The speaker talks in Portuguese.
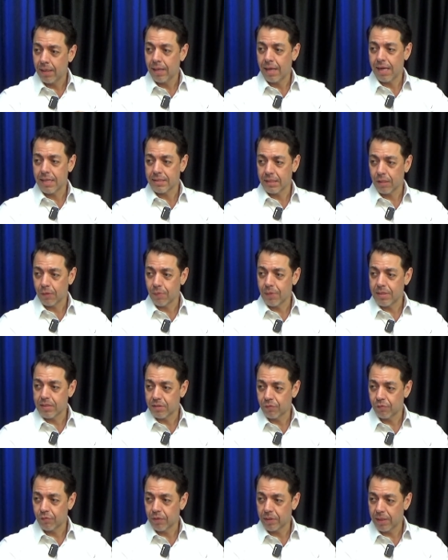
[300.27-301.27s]
a
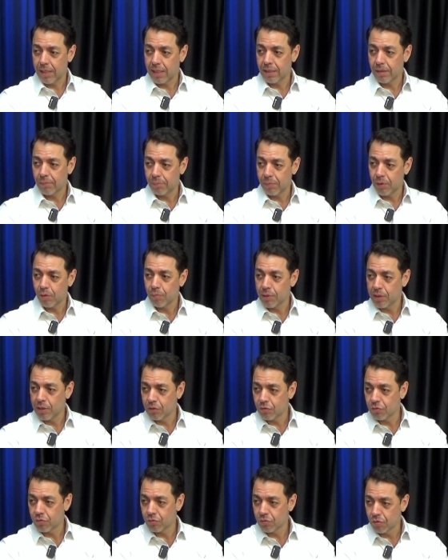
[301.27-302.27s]
sequência foi dada pelo
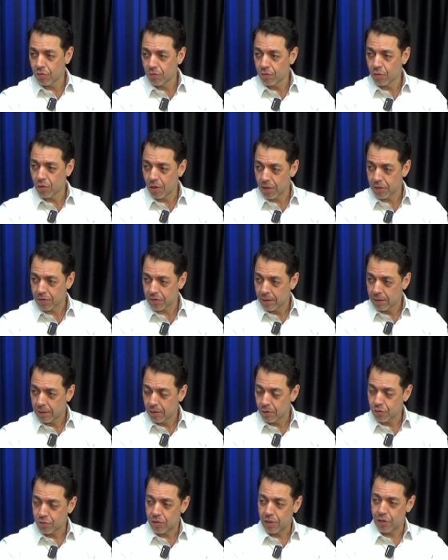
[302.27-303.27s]
ministro Silvio Costa. Então,
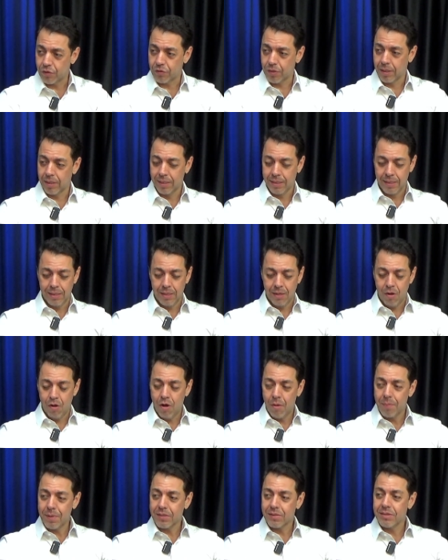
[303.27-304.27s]
ou seja,
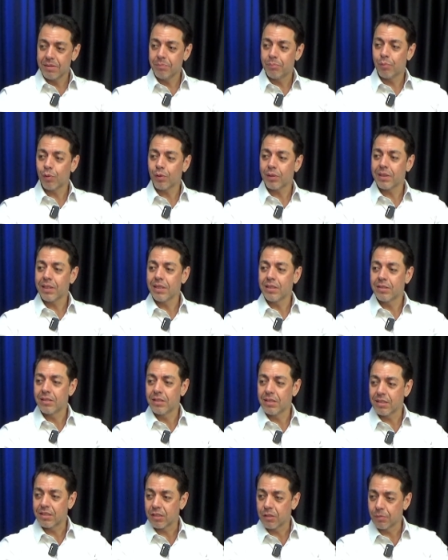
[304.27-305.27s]
Obras
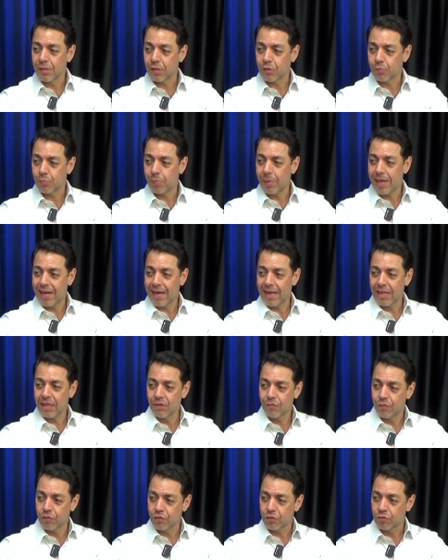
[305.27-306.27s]
importantíssimas para a
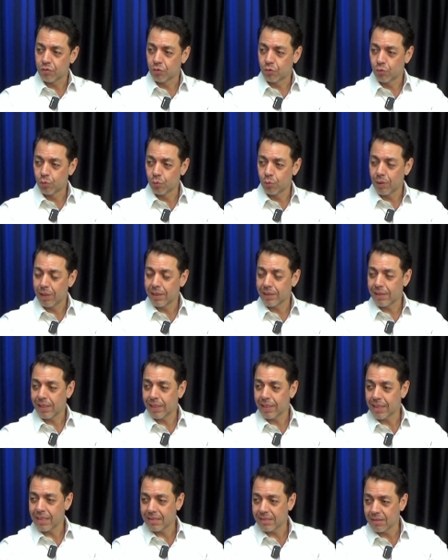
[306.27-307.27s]
infraestrutura,
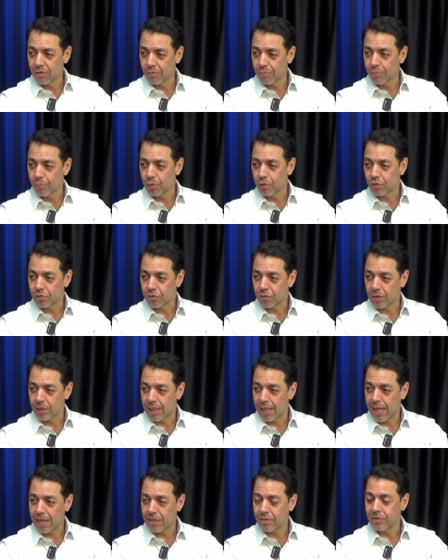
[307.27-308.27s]
integração
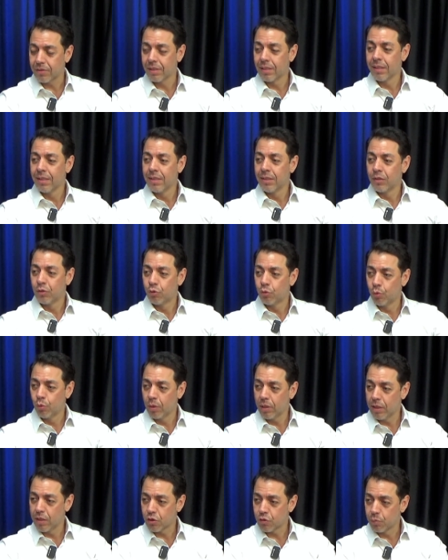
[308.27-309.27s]
porto-cidade,
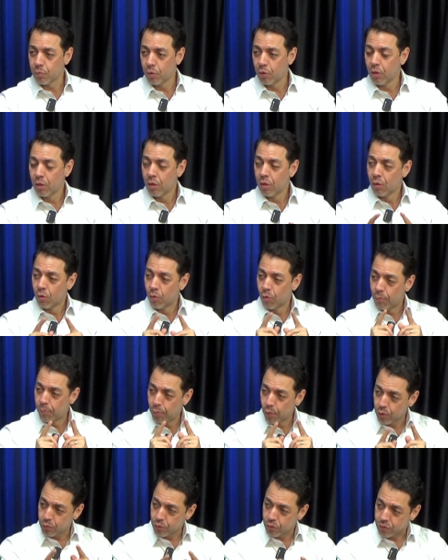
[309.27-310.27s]
turismo. O
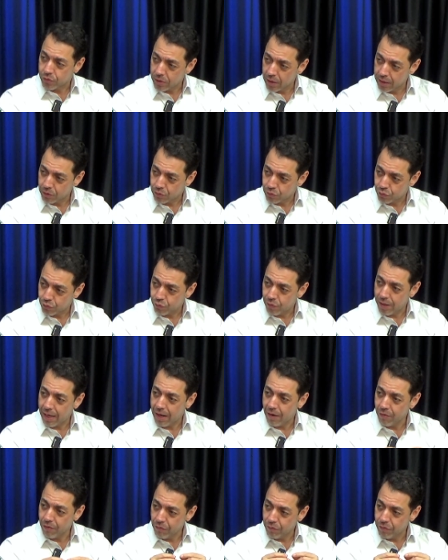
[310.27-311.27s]
Porto de Santos
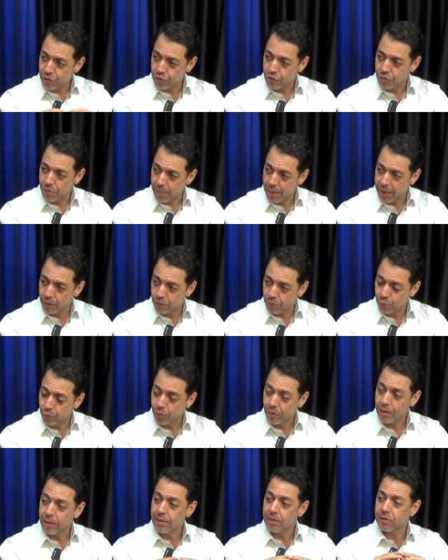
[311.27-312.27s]
fará um investimento
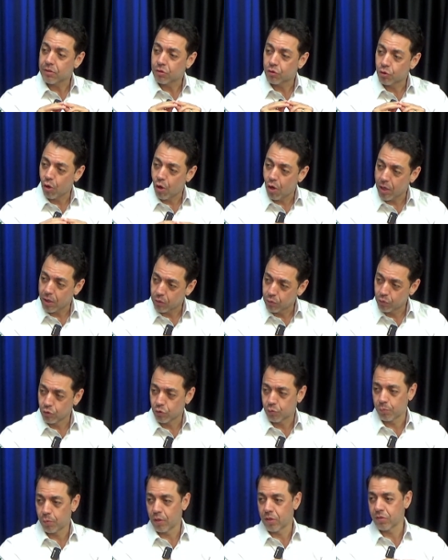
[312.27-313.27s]
histórico nos
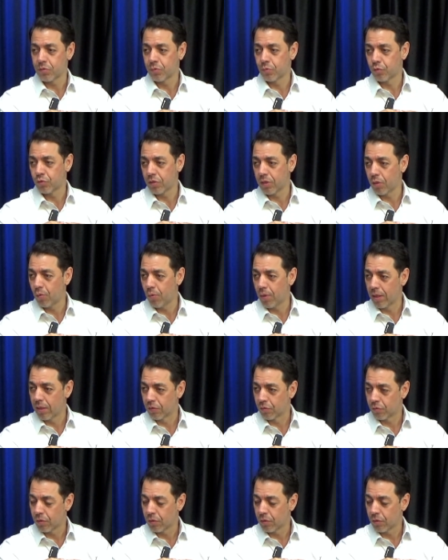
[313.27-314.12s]
próximos cinco anos.